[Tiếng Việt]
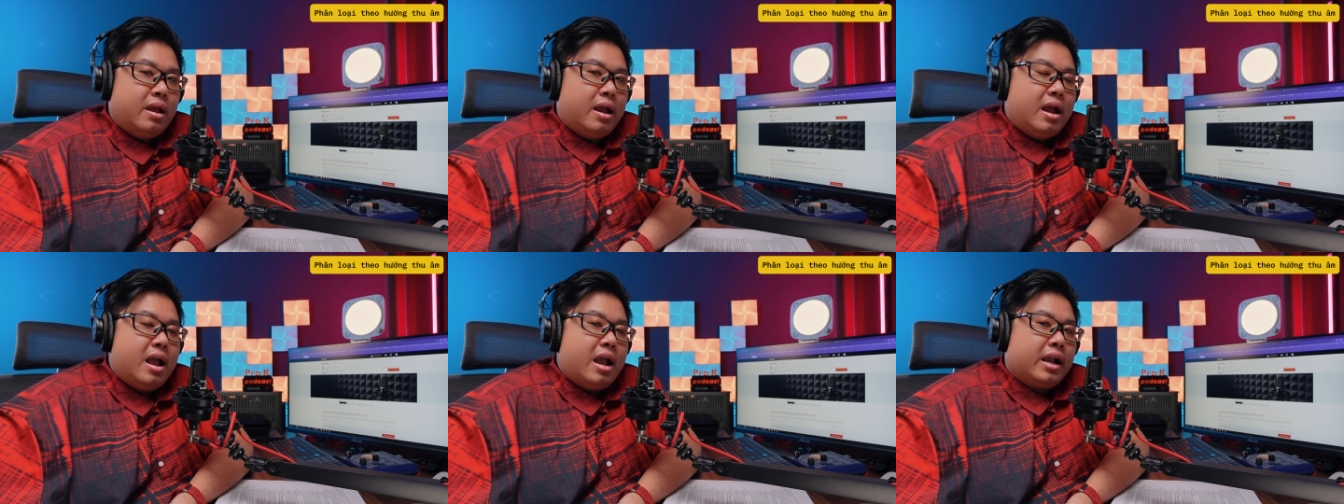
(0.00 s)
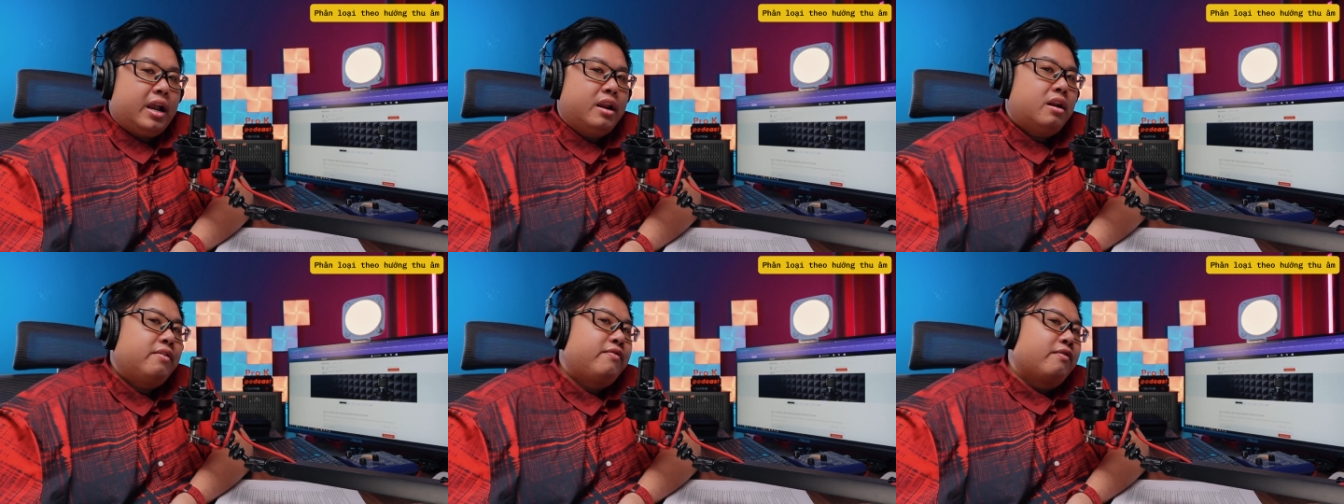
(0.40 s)
à
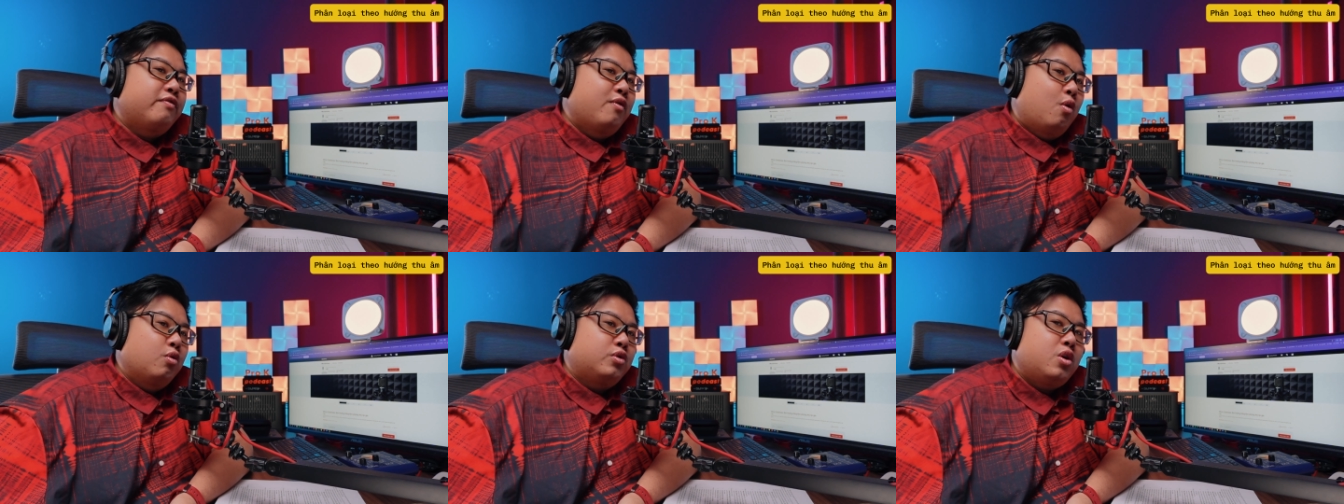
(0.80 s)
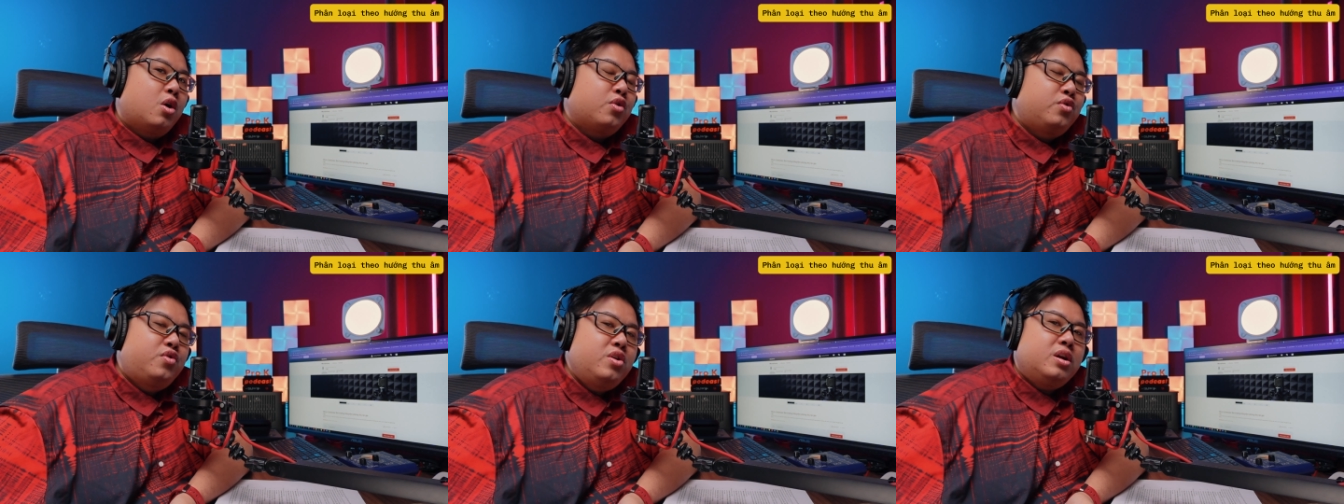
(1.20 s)
cái đó nó phục vụ
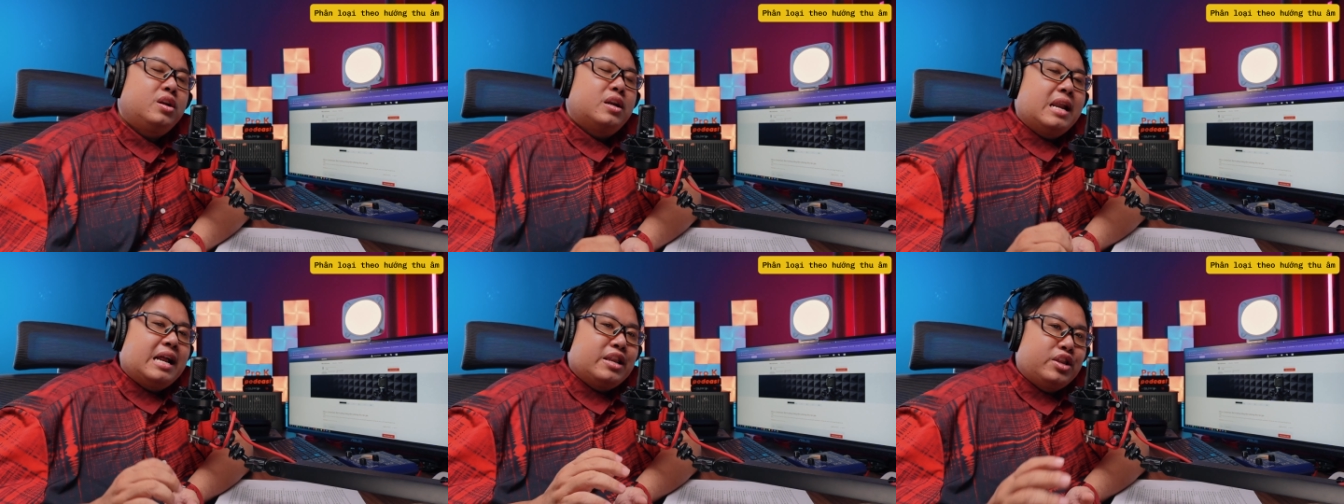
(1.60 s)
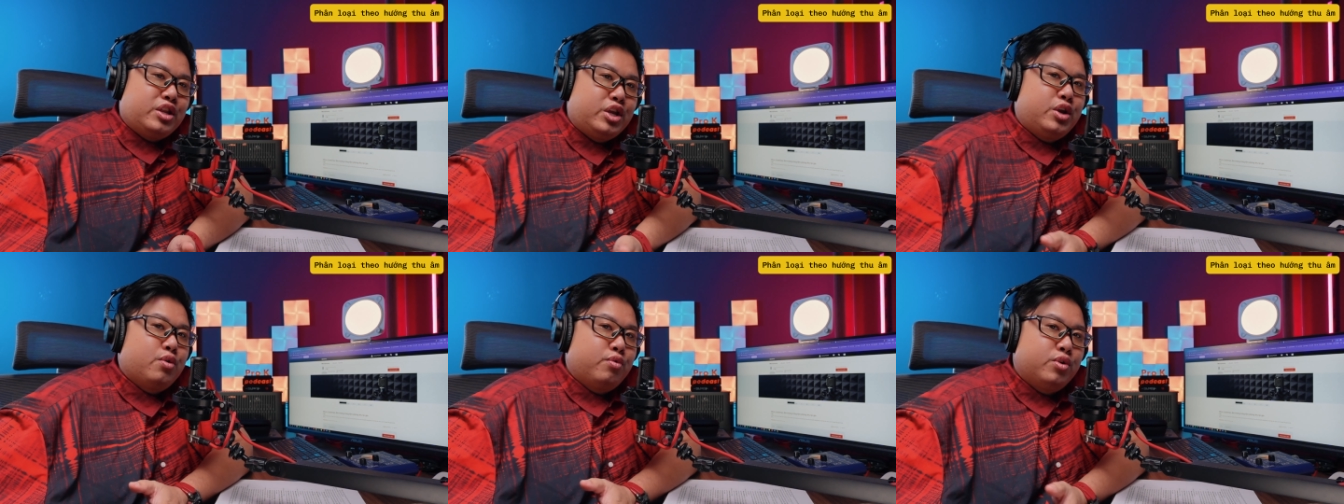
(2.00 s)
cho rất là
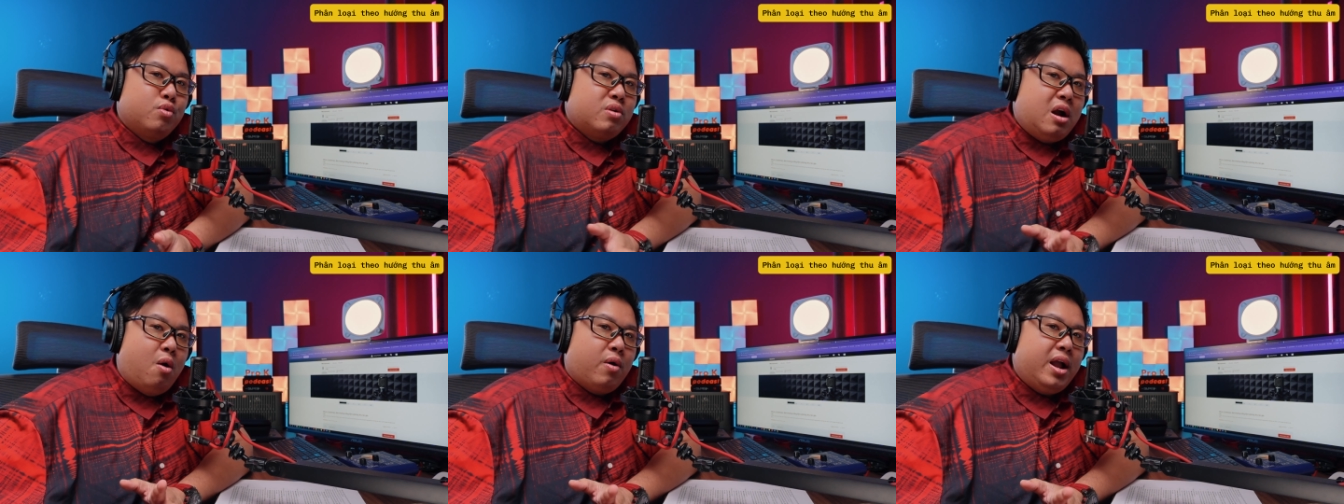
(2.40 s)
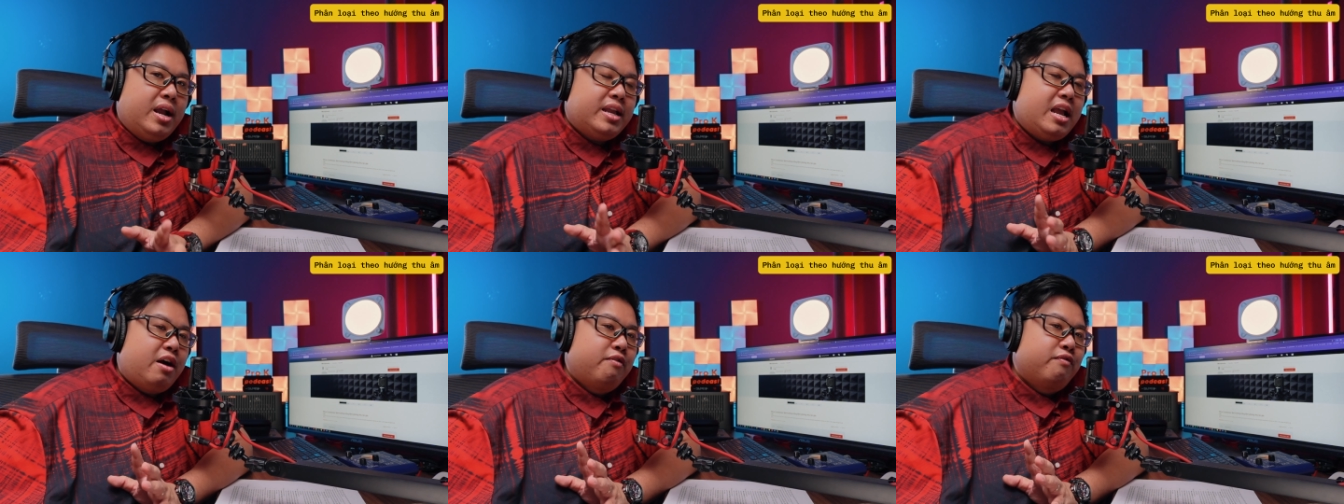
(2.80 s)
nhiều nhu cầu
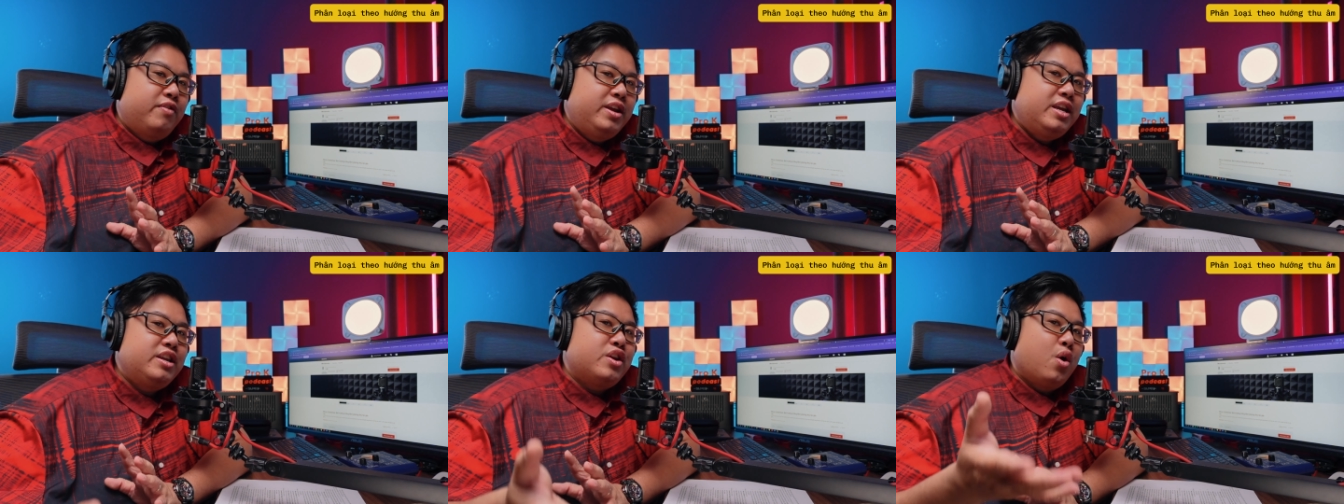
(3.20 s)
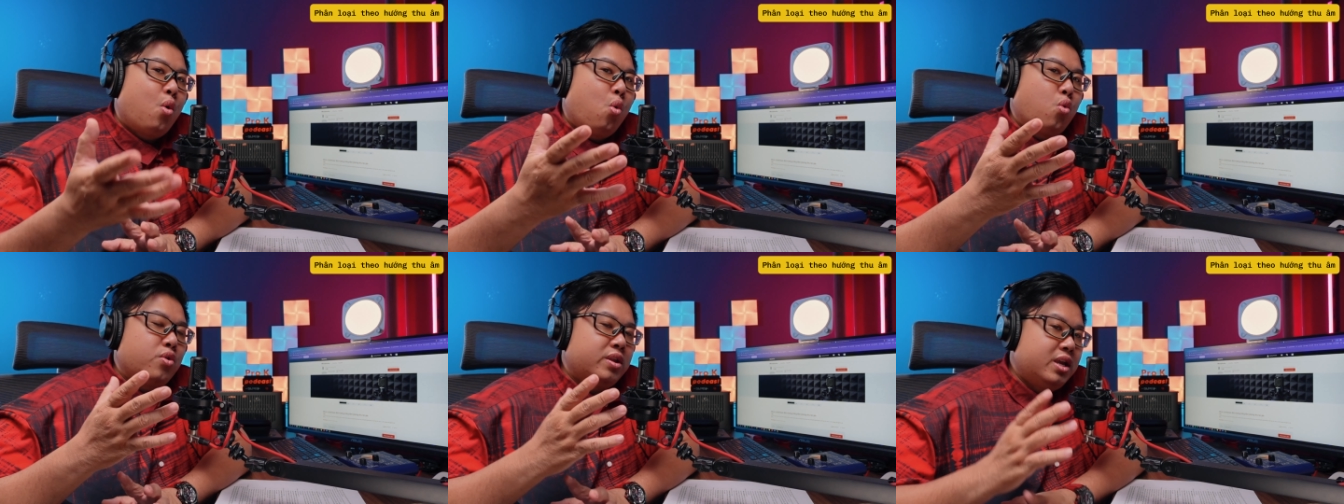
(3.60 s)
khác nhau ví
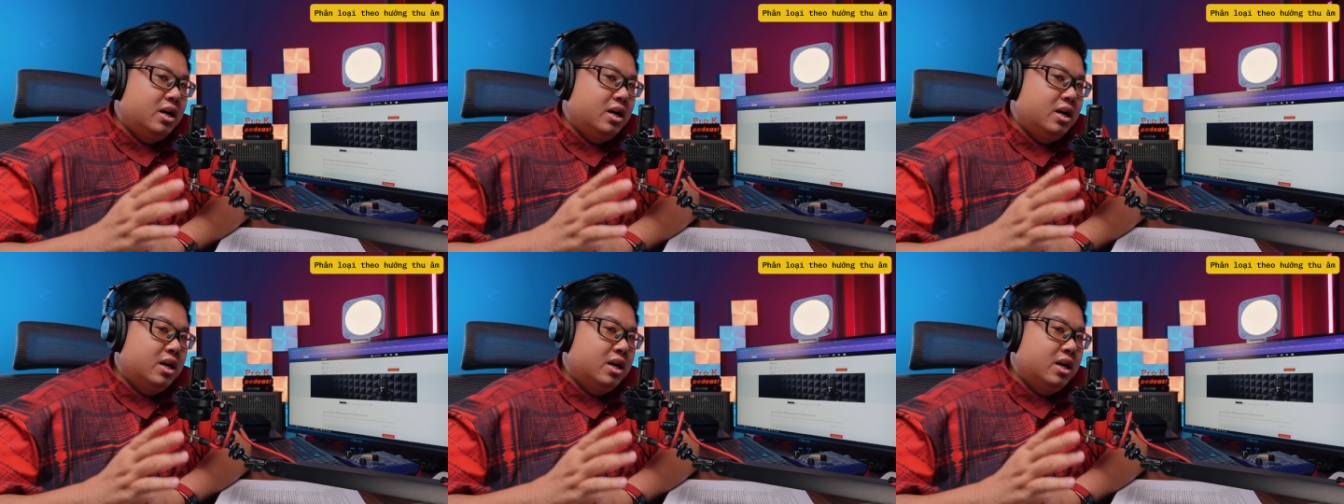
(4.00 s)
dụ